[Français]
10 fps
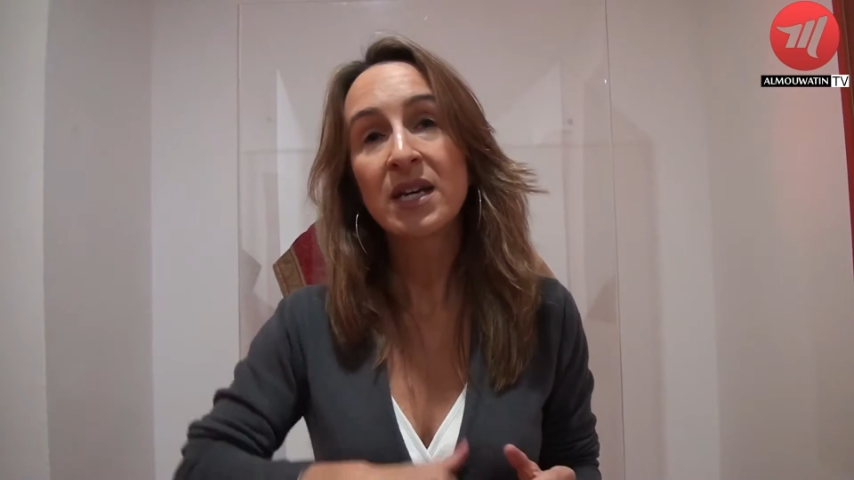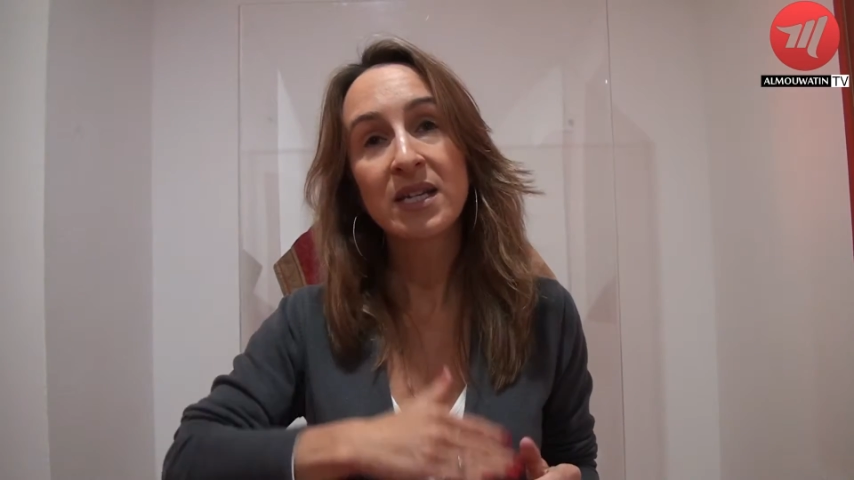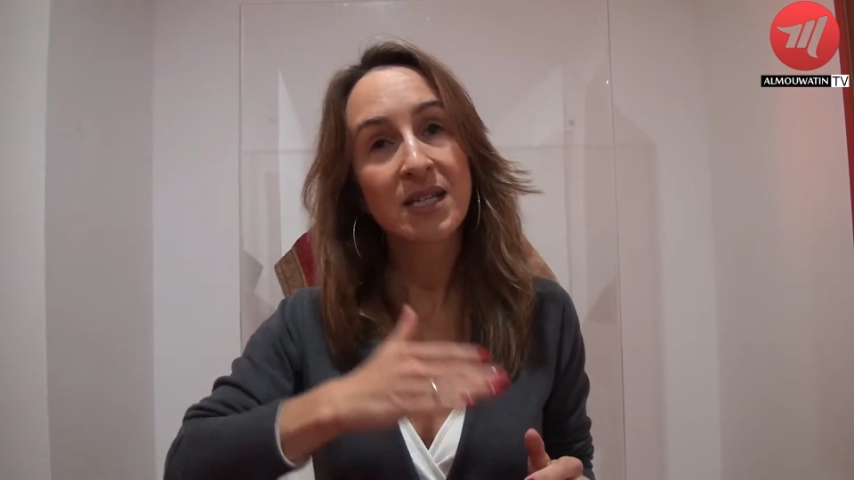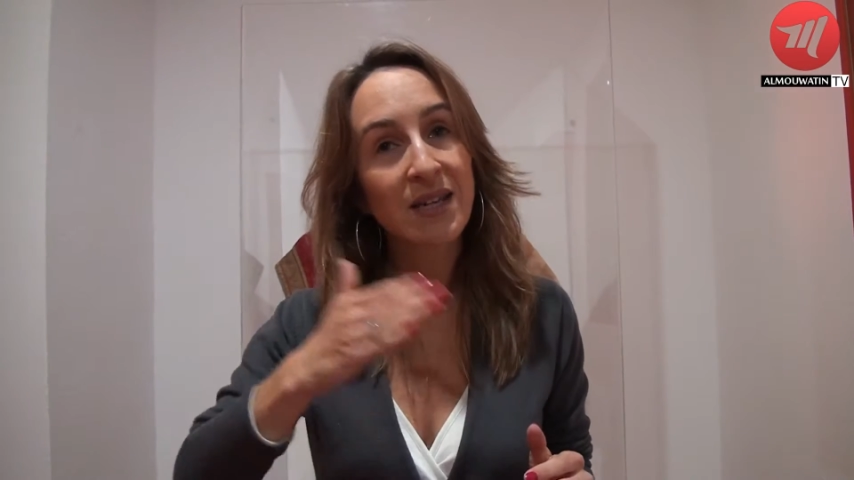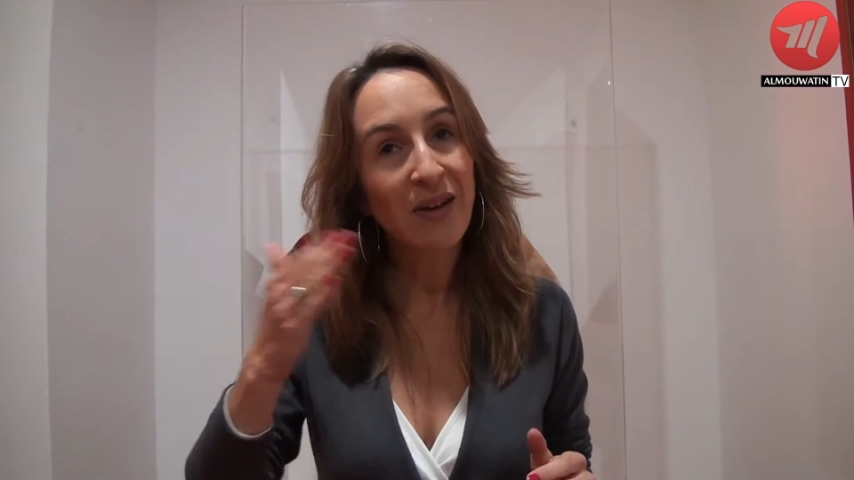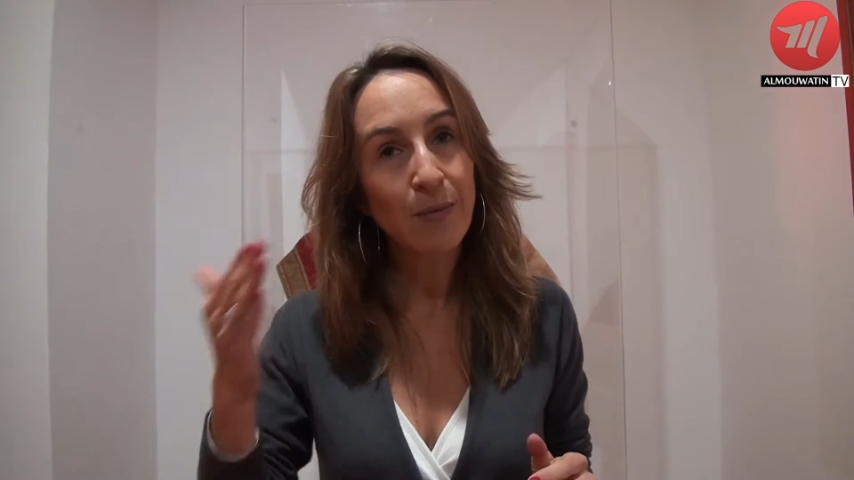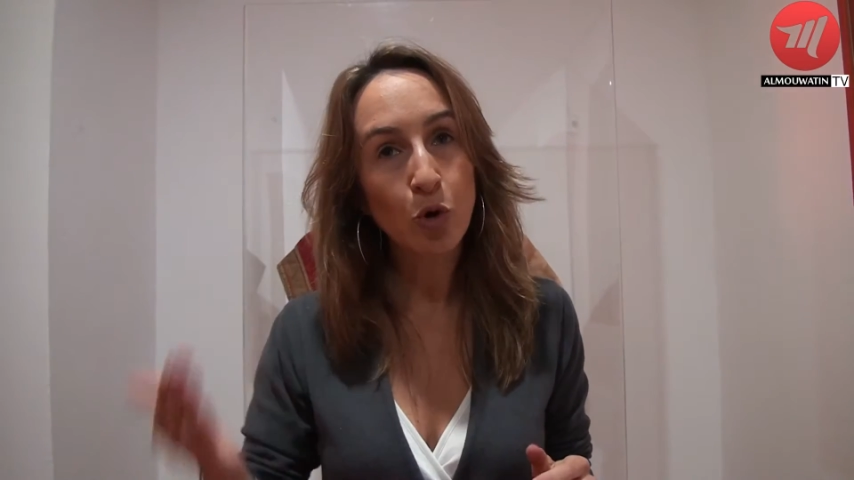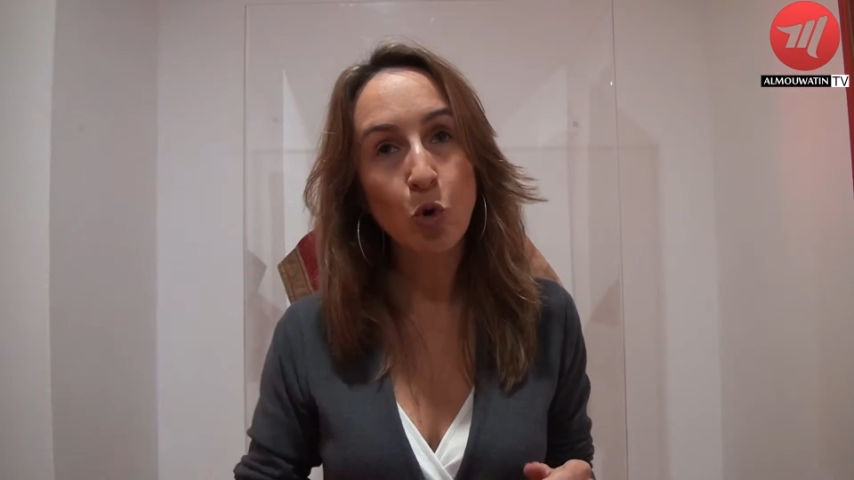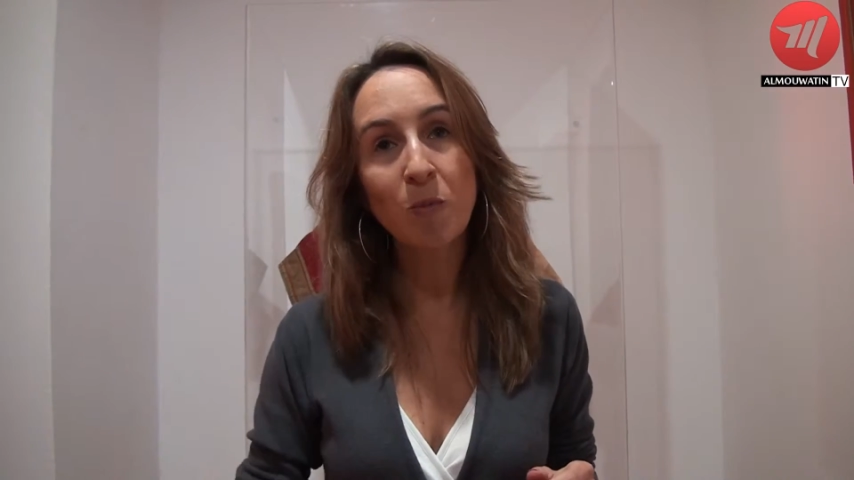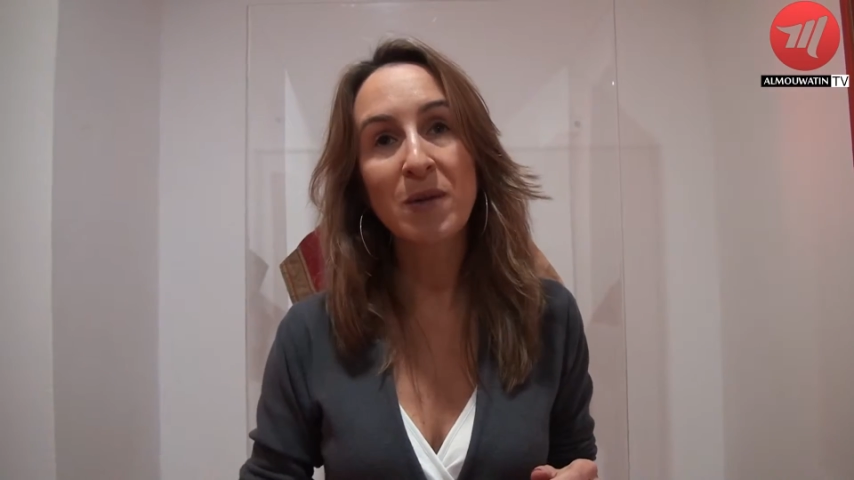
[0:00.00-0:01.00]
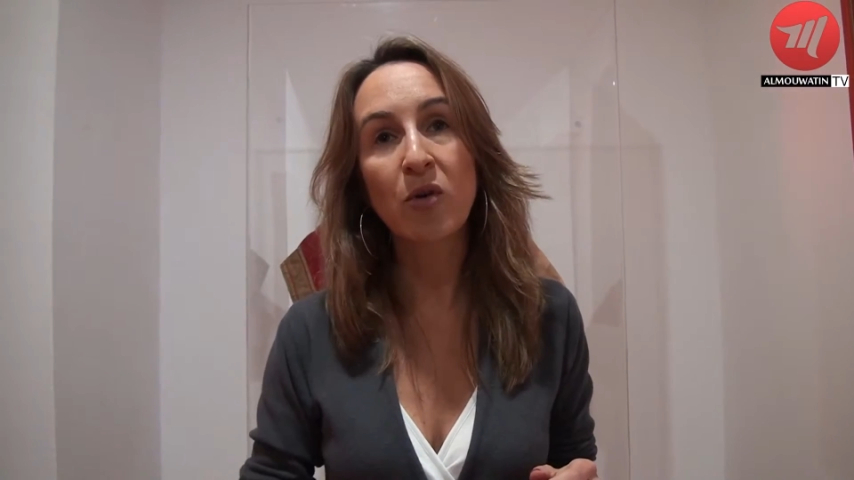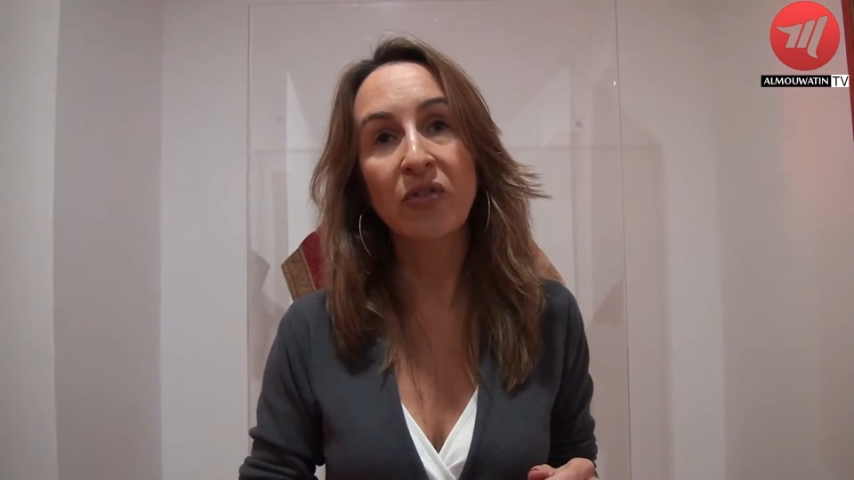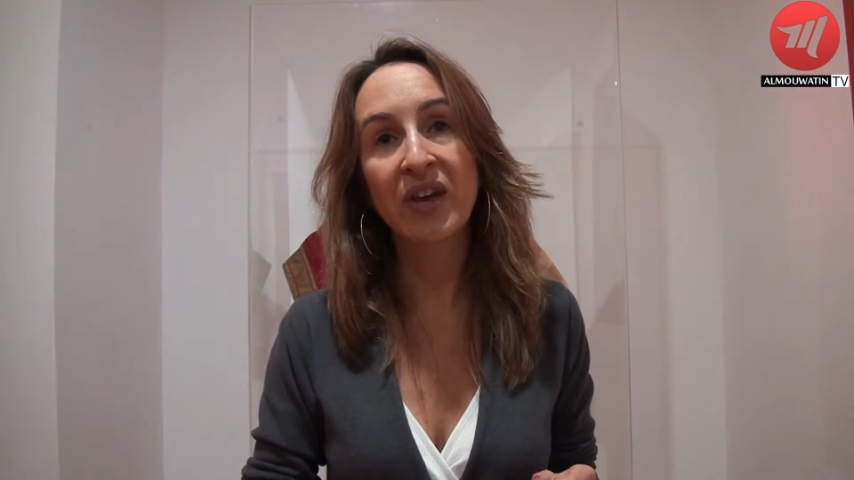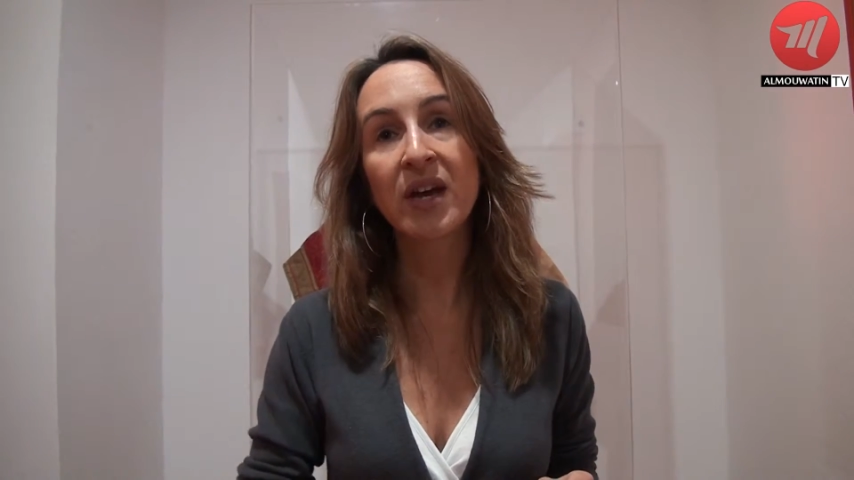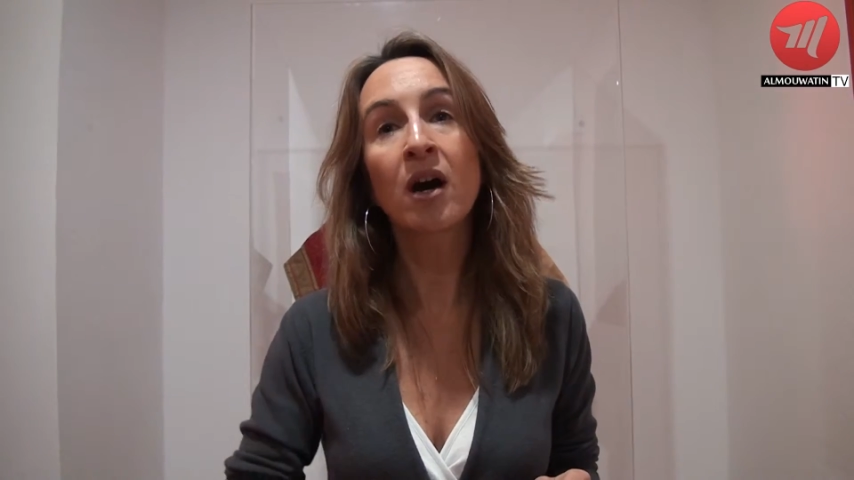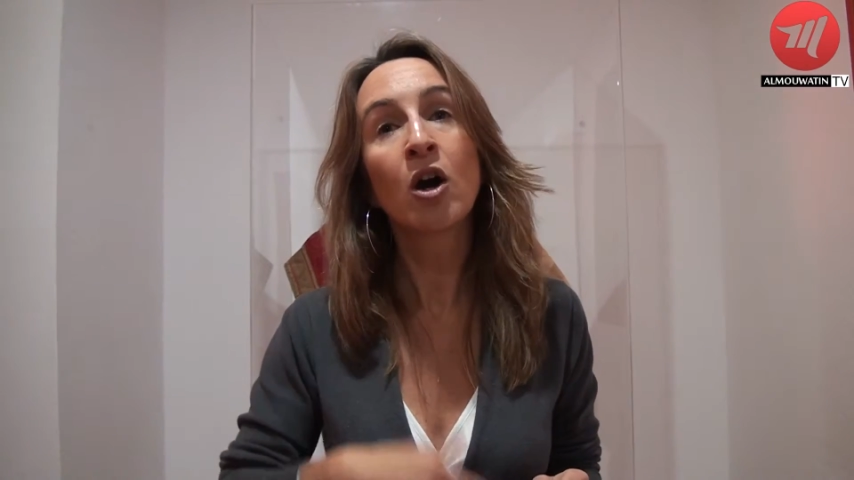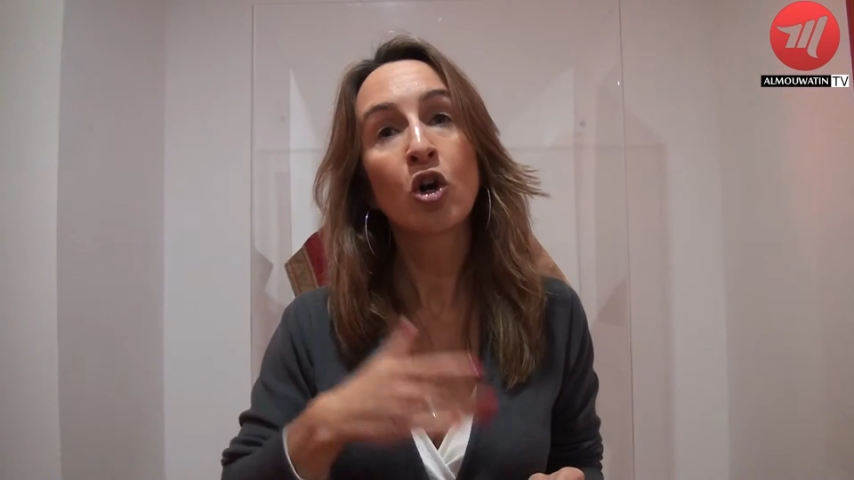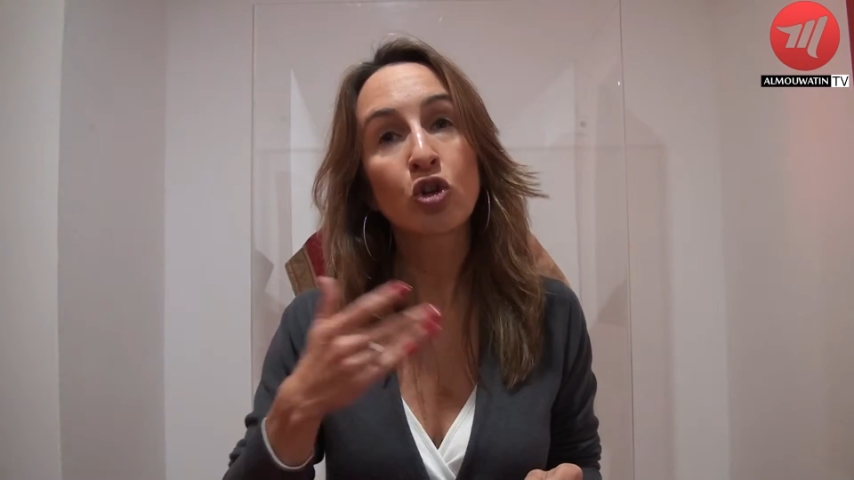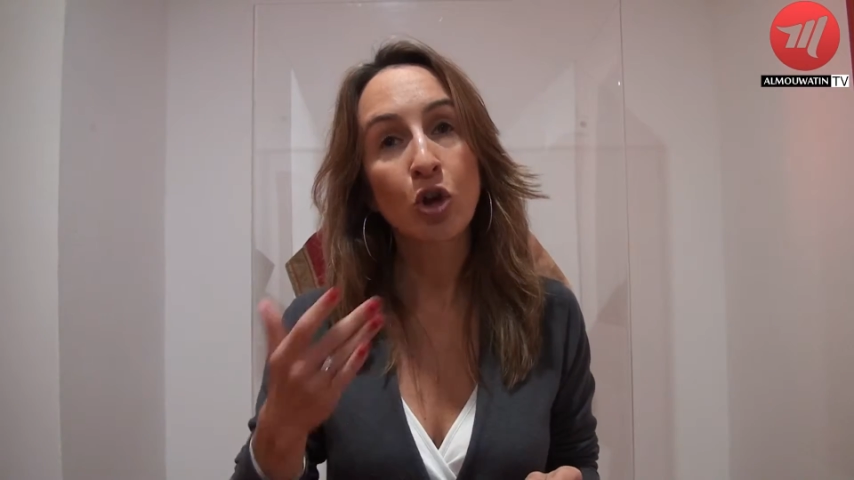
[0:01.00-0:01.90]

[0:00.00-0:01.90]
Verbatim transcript: et qui est vraiment complémentaire